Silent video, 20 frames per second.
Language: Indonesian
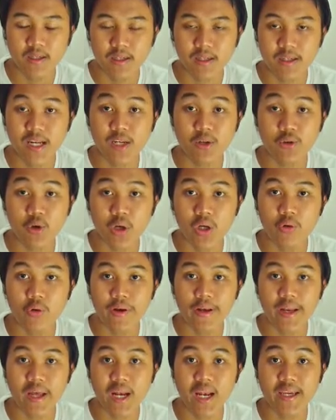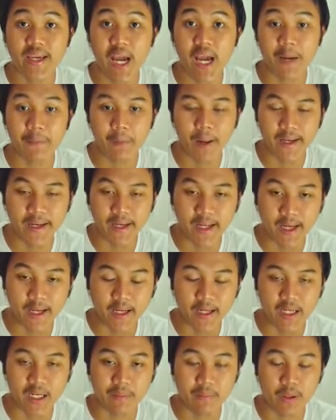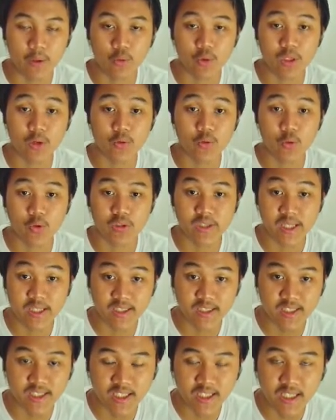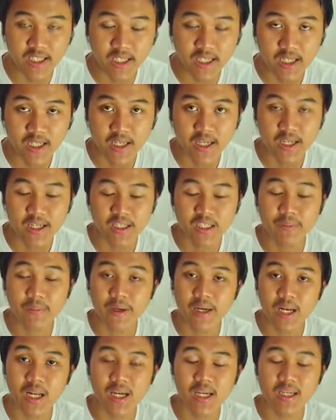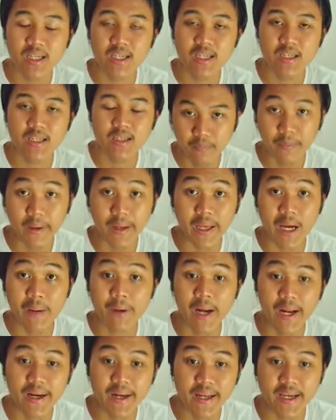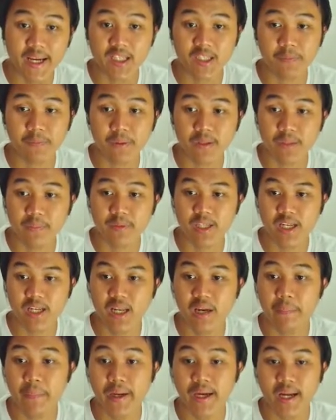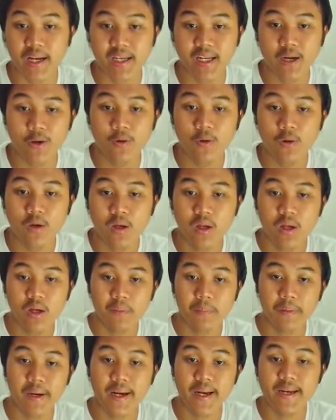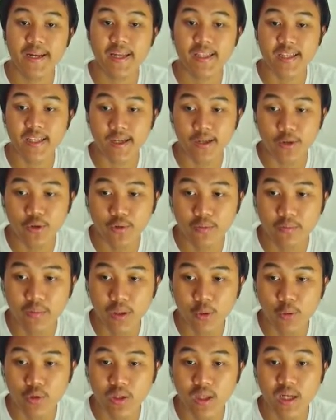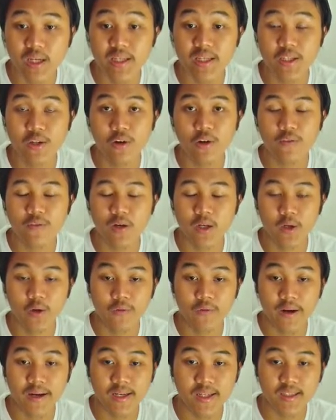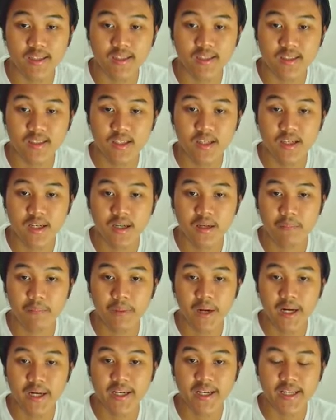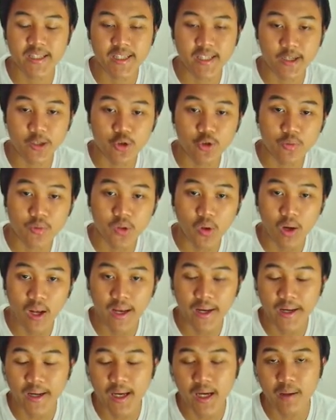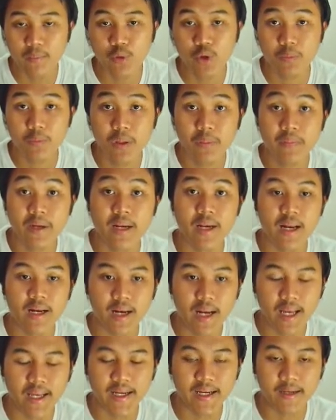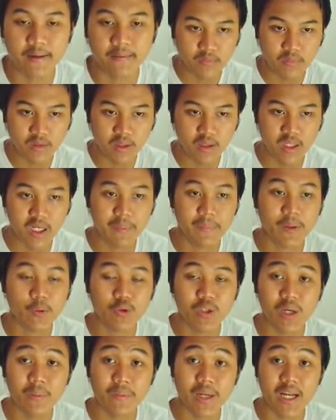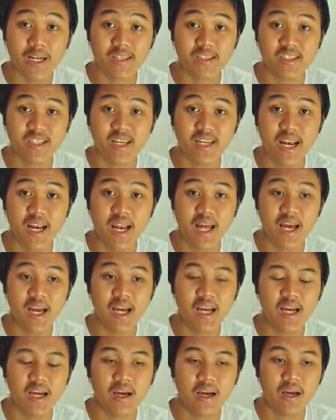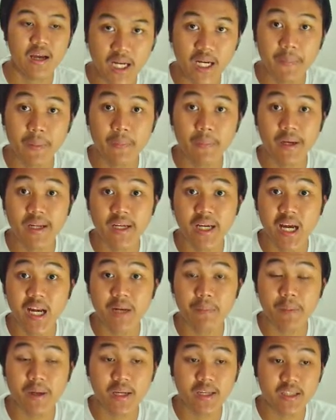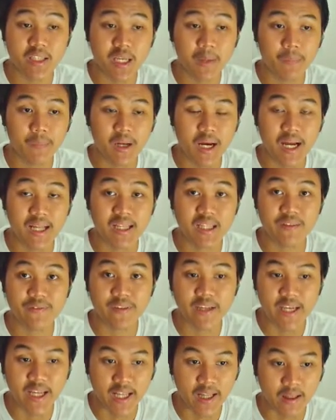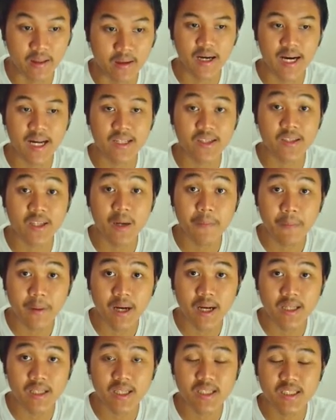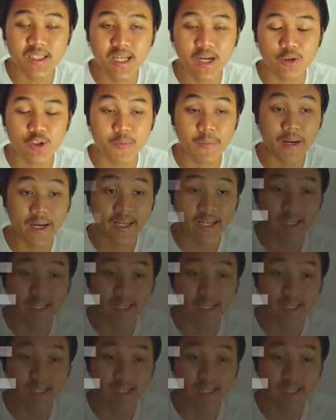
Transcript: dan koin-koin yang lagi hype lainnya. Nah berikutnya untuk chance ini, di mana mereka berada ya, seperti misalnya MakerDAO berada di Ethereum, berikutnya Lido, Lido Finance, berada di Ethereum, Solana, Moonbeam, dan lain-lain. Nah berikutnya menarik di sini adalah ada perbandingan market cap dengan TVL. Artinya apa? Artinya jika lo semakin